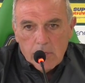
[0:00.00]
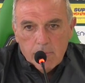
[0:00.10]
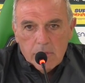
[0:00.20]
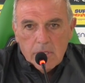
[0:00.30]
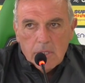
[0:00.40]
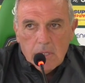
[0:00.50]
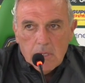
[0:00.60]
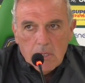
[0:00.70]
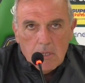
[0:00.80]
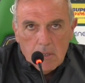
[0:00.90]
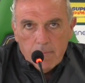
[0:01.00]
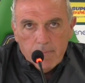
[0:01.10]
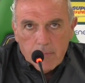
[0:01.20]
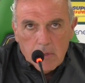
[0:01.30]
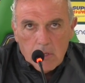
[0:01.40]
che mi chiede
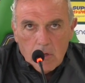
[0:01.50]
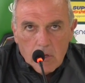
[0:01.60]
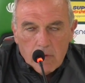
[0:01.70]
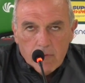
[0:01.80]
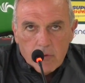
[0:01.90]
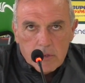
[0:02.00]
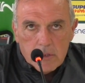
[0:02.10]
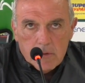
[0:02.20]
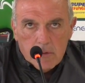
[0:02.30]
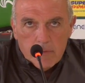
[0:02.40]
Nicola Conforti.